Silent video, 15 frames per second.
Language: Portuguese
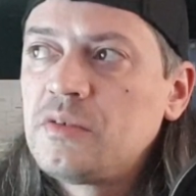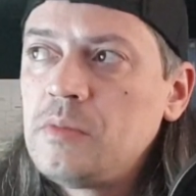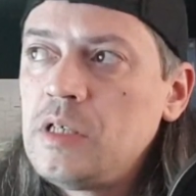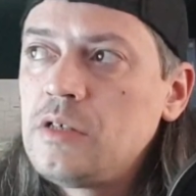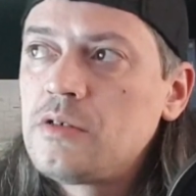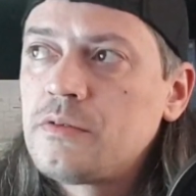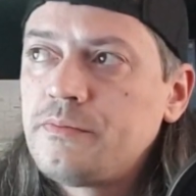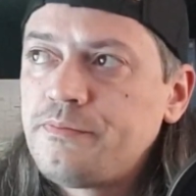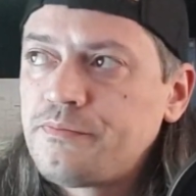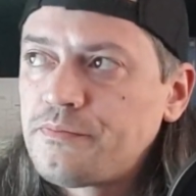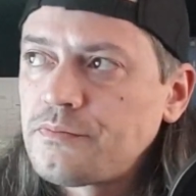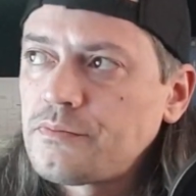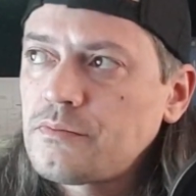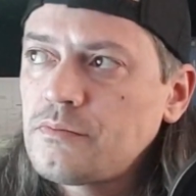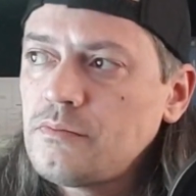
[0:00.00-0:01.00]
amigos,
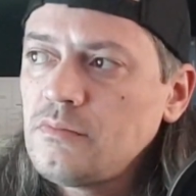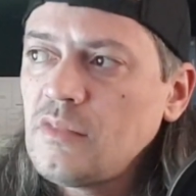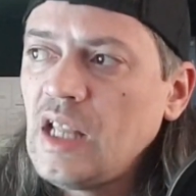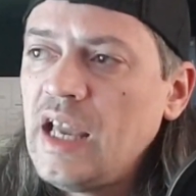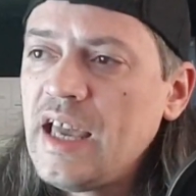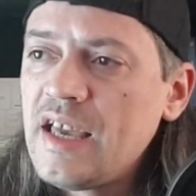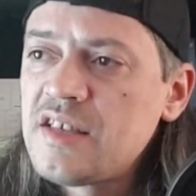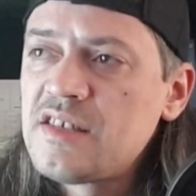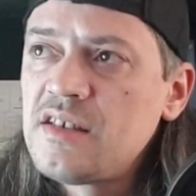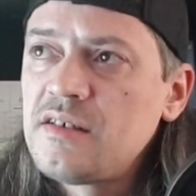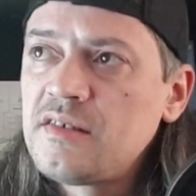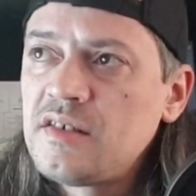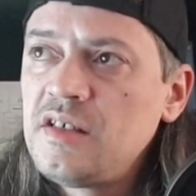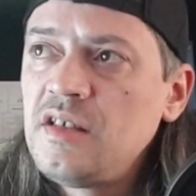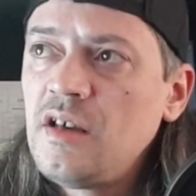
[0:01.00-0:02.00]
esta
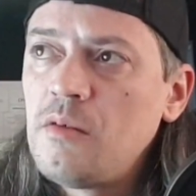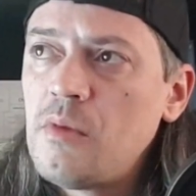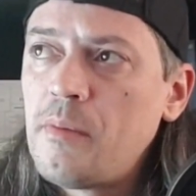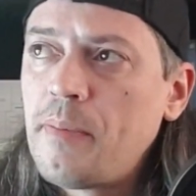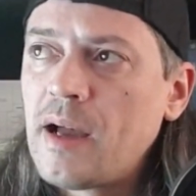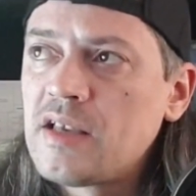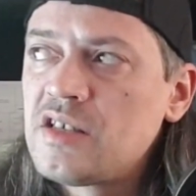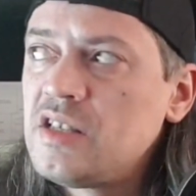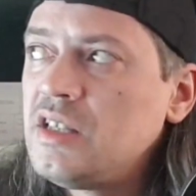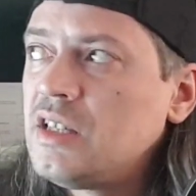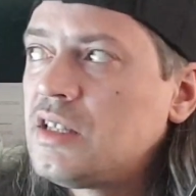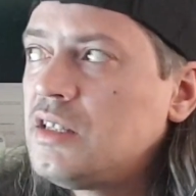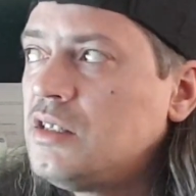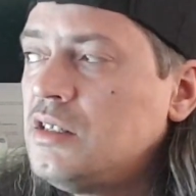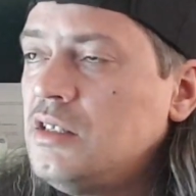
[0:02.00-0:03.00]
sim é uma página
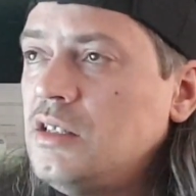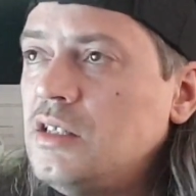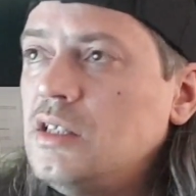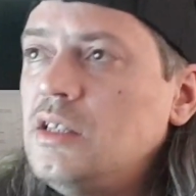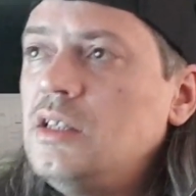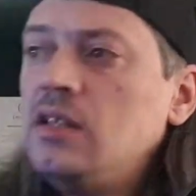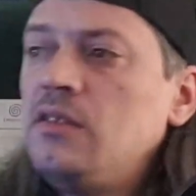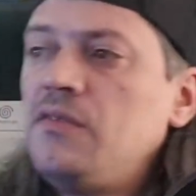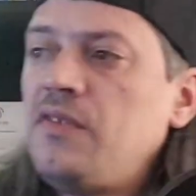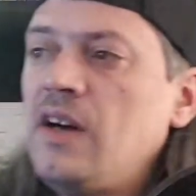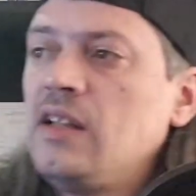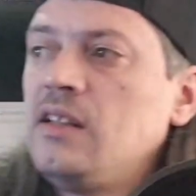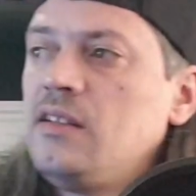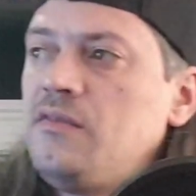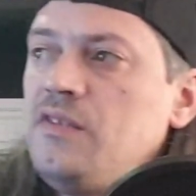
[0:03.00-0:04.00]
que
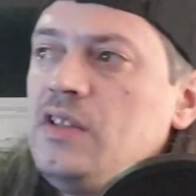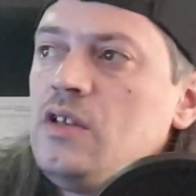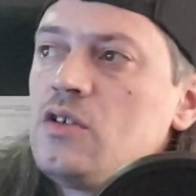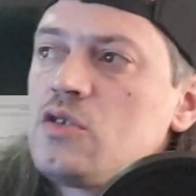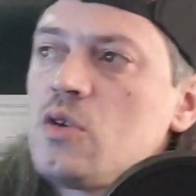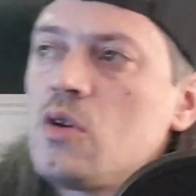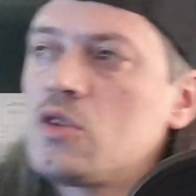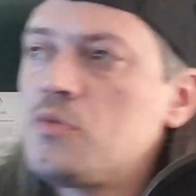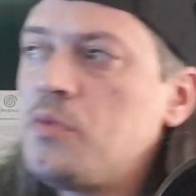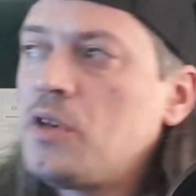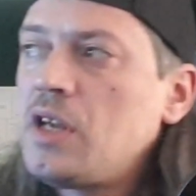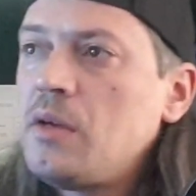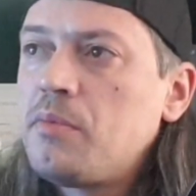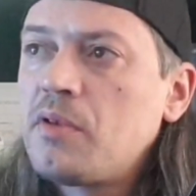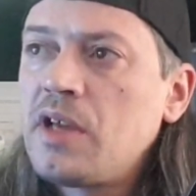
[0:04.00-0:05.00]
fala de videojogos.
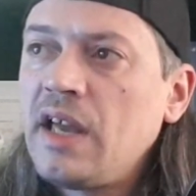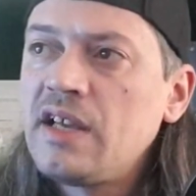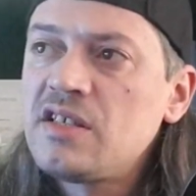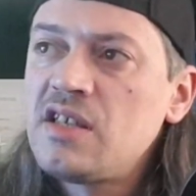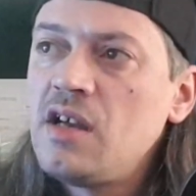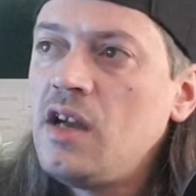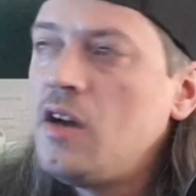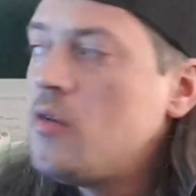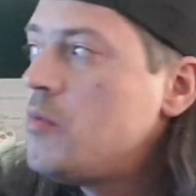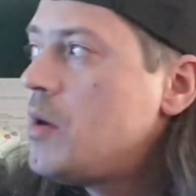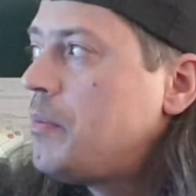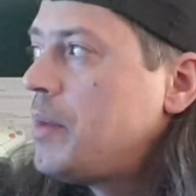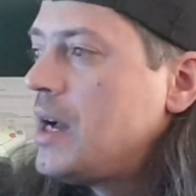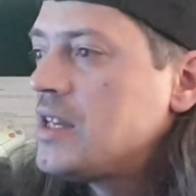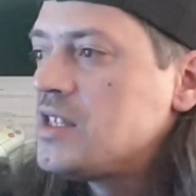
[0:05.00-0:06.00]
Porquê? Porque esta é uma
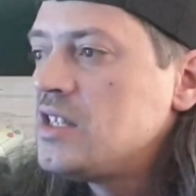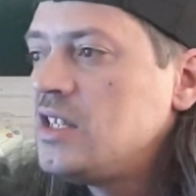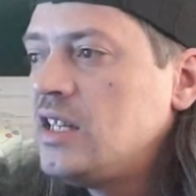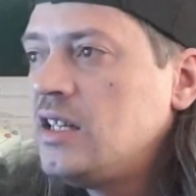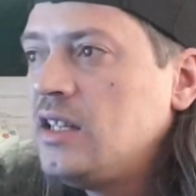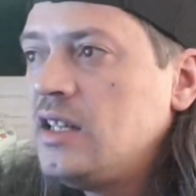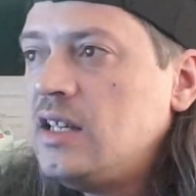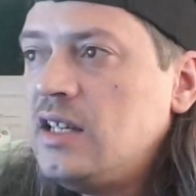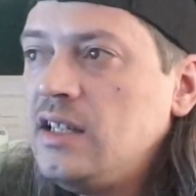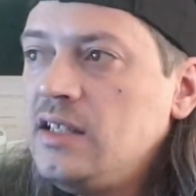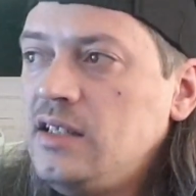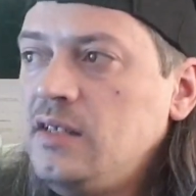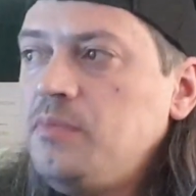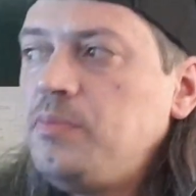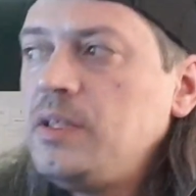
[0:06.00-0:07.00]
página
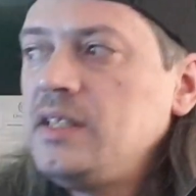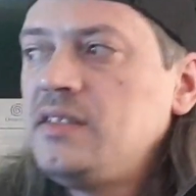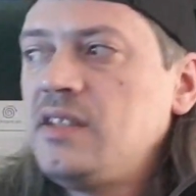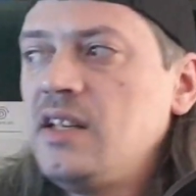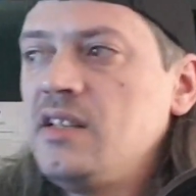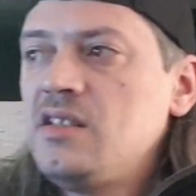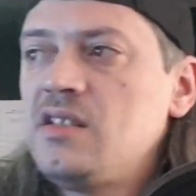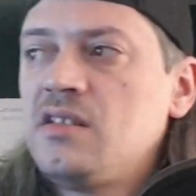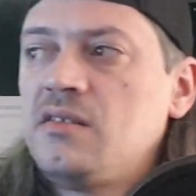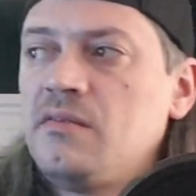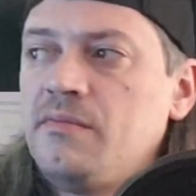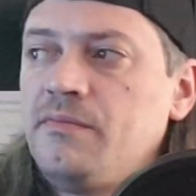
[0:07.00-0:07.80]
de PlayStation.